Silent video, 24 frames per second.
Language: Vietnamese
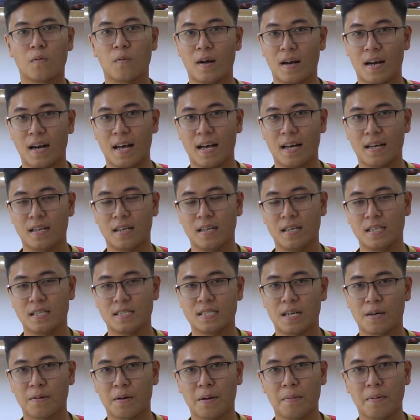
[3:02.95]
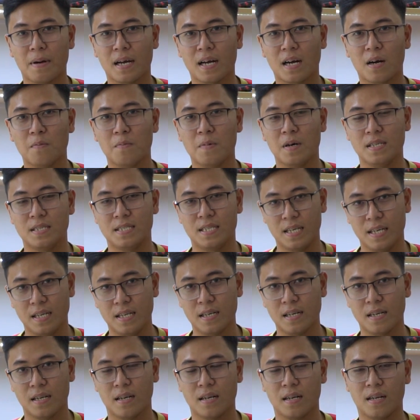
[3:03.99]
Ngoài ra thì trong năm
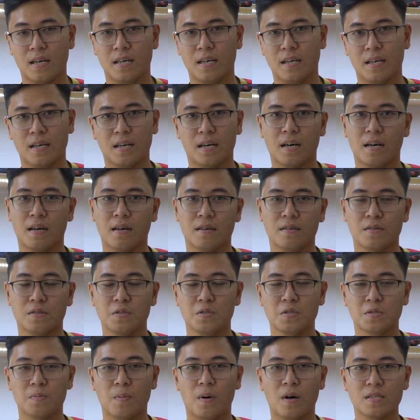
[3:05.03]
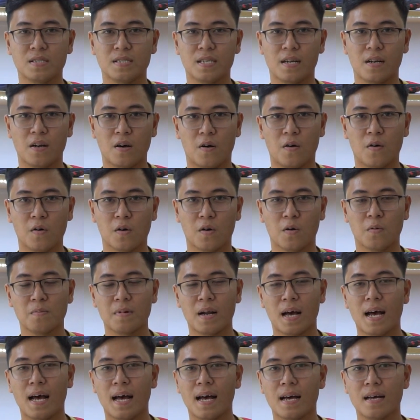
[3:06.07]
2019 thì uh, Channel
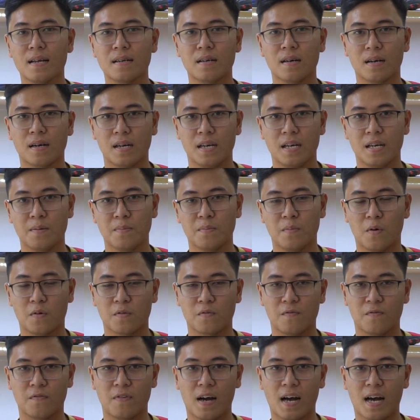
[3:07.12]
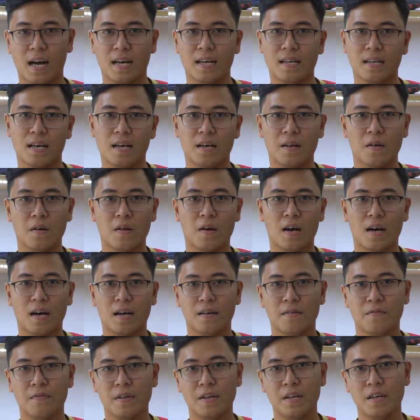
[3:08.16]
cũng đã thực hiện một vài thể
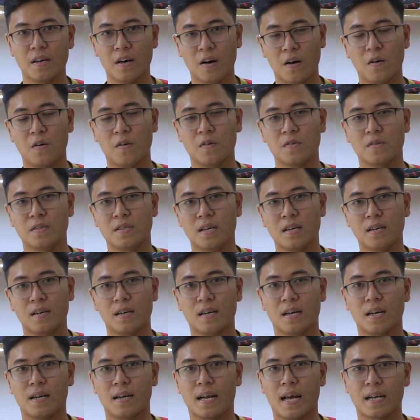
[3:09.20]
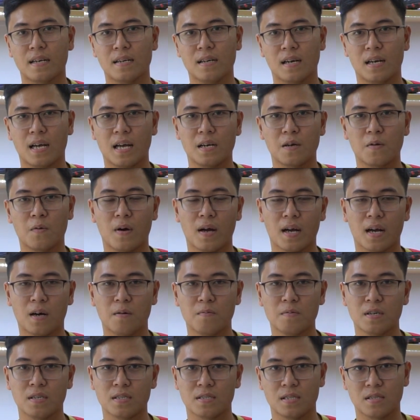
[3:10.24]
loại video nhưng à, đạt được kết quả
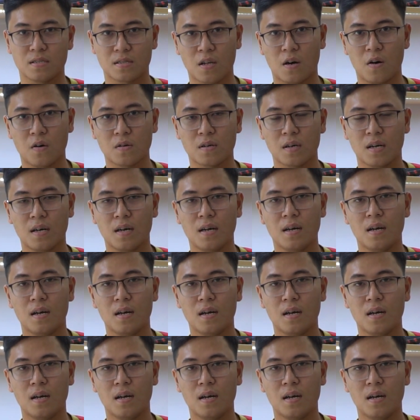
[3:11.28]
không thực sự tốt